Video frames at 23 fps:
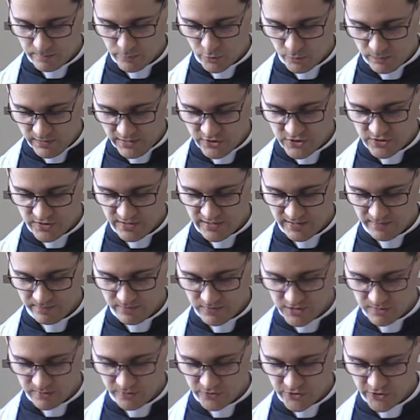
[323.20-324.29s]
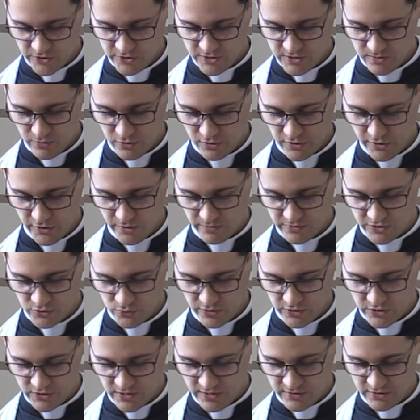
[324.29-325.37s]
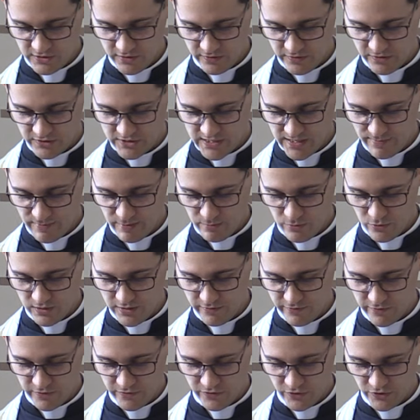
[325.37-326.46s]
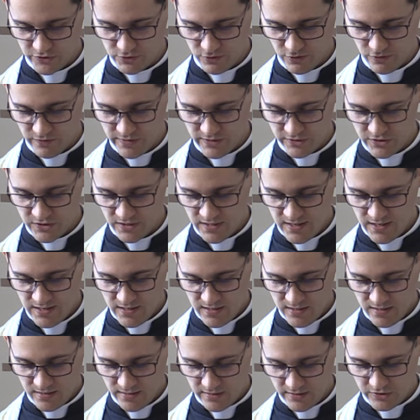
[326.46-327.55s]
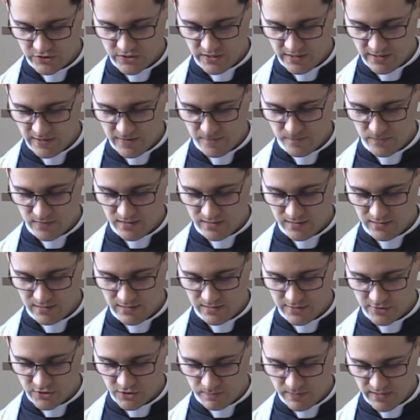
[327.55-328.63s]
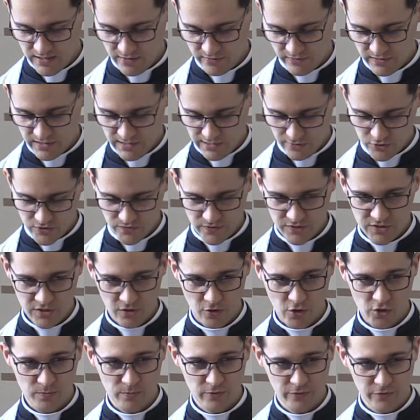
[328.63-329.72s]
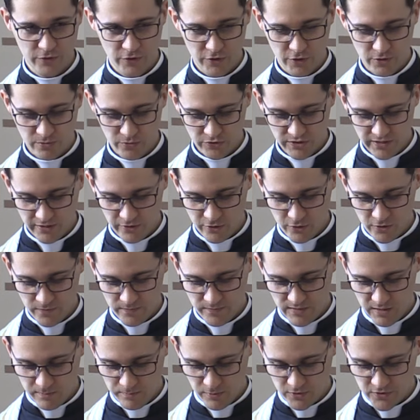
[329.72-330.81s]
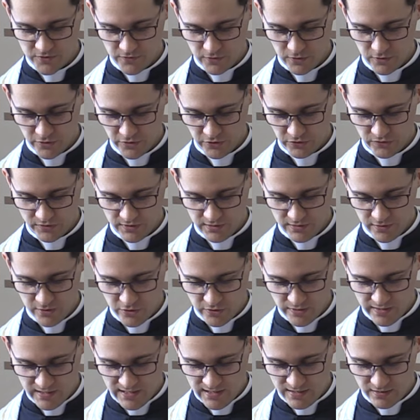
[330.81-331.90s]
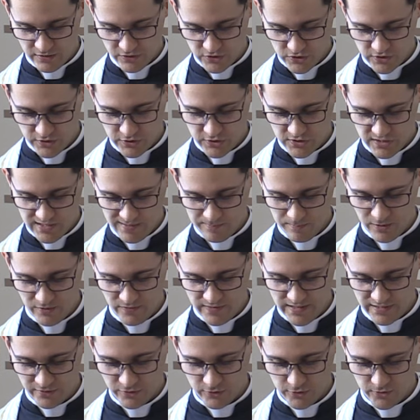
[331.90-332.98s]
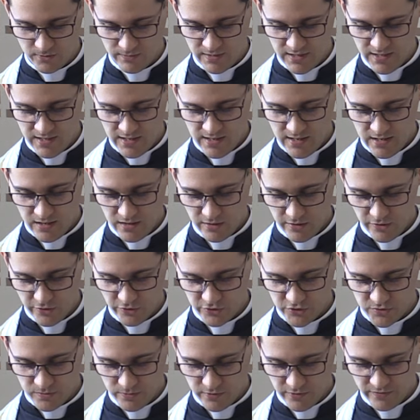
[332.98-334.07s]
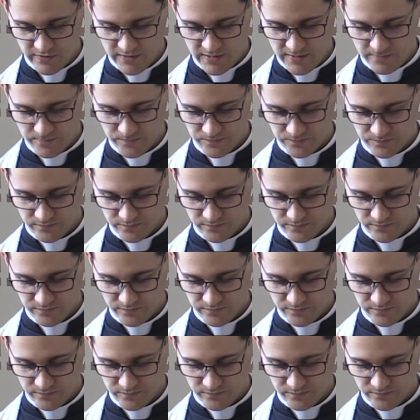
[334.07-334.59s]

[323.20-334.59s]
publiczna, żeby wszyscy mogli ją słyszeć i sami mogli wywnioskować, gdzie e, leży prawda. Oczywiście odmówiono mu tego i pozwolono tylko na ściśle prywatną rozmowę